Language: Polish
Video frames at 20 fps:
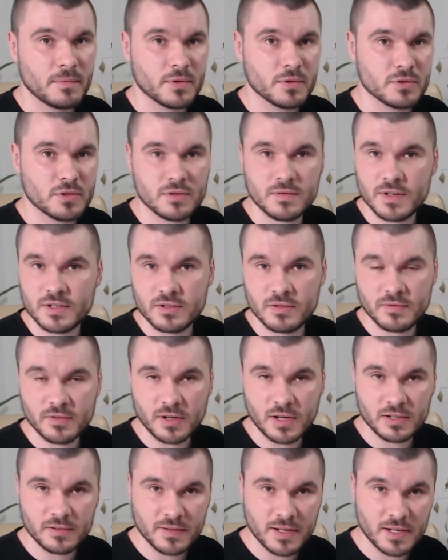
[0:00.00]
używać do
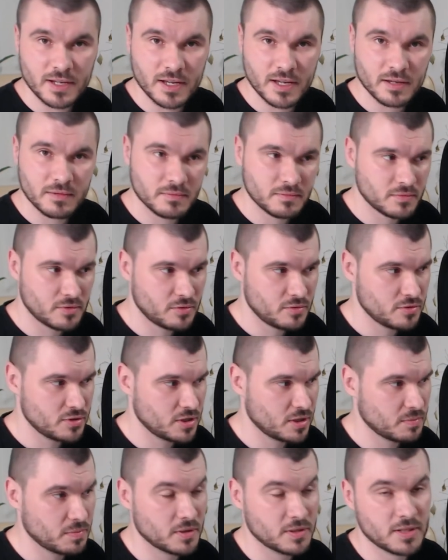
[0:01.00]
wykonywania
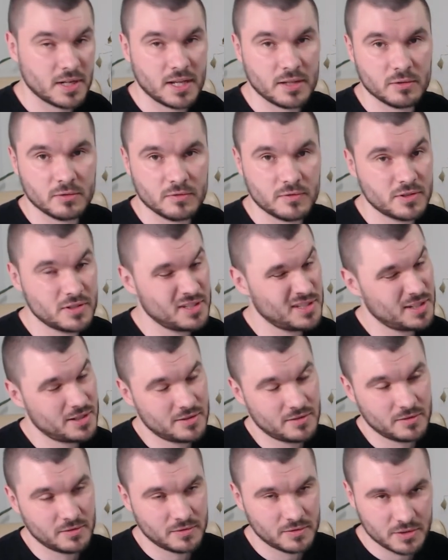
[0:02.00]
różnych portretów, czy
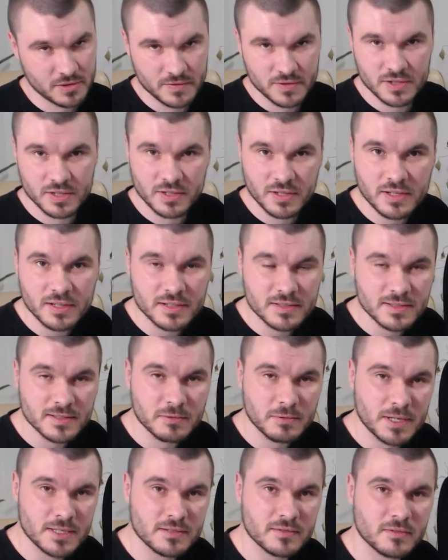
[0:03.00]
też no, oczywiście do innych
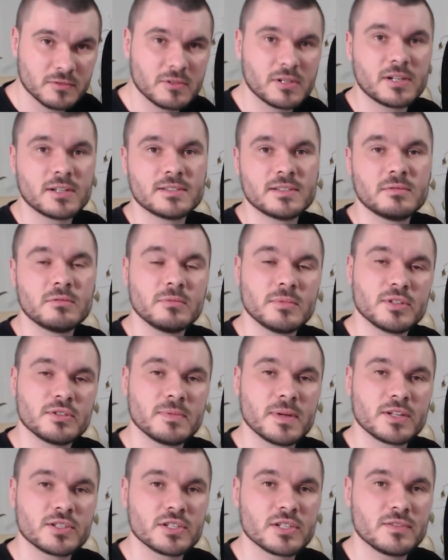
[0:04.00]
sytuacji, w których chcemy mieć
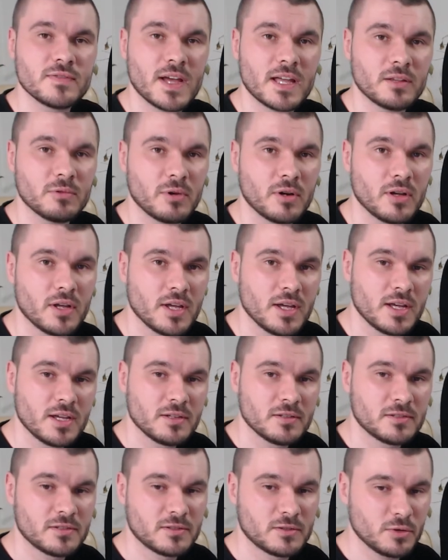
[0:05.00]
większe światło.
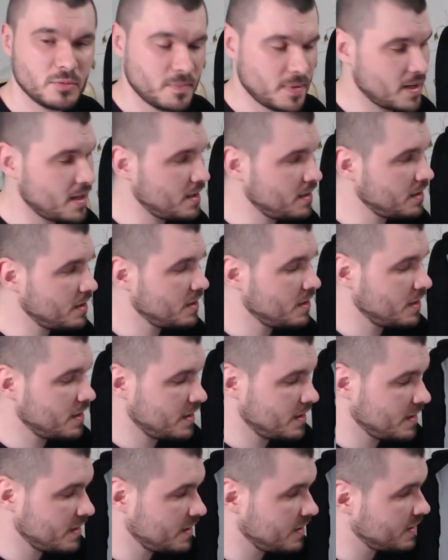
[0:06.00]
Super
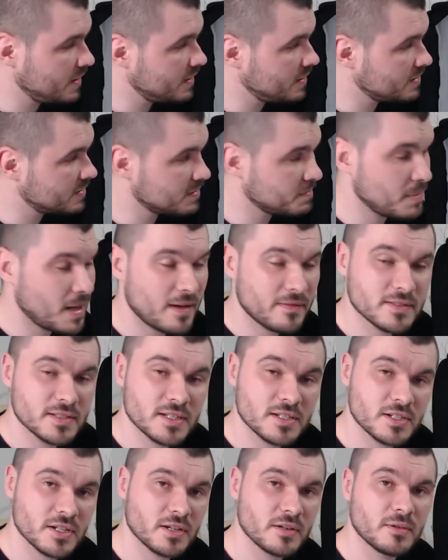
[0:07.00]
e,
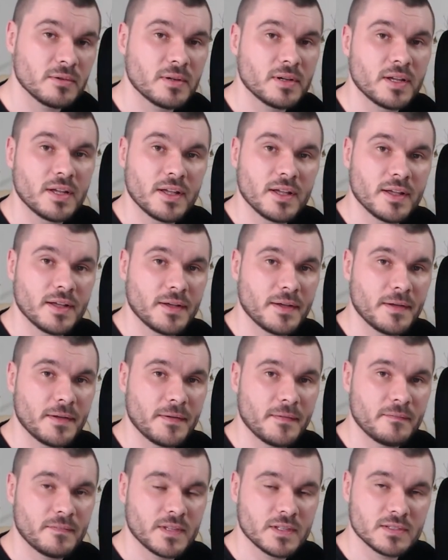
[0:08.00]
sprawdza się
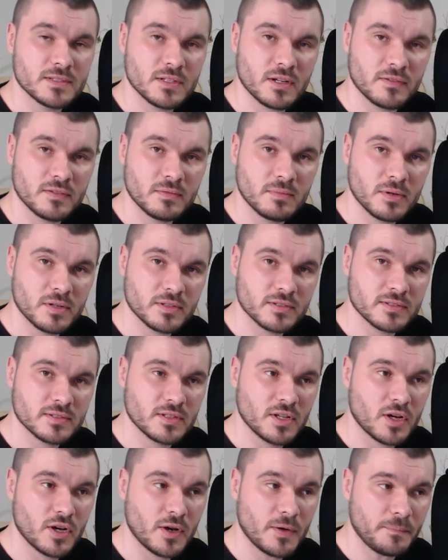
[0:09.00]
e, ten softbox
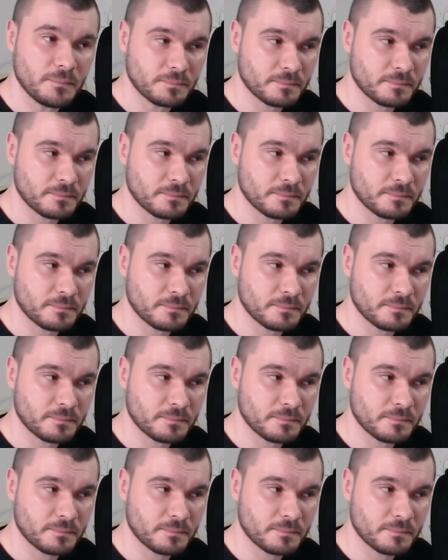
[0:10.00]
do